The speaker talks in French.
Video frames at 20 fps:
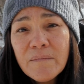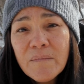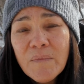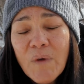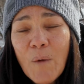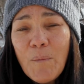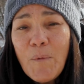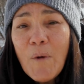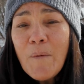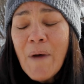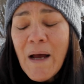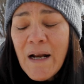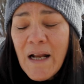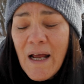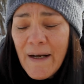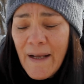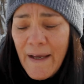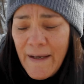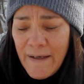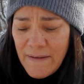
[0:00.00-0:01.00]
Un peu mal à
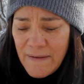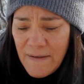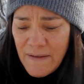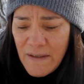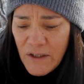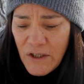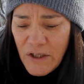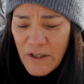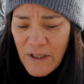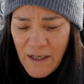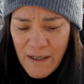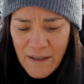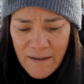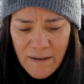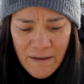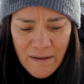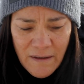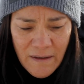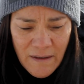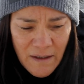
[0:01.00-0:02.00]
l'aise,
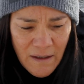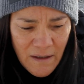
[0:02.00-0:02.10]
Nikshan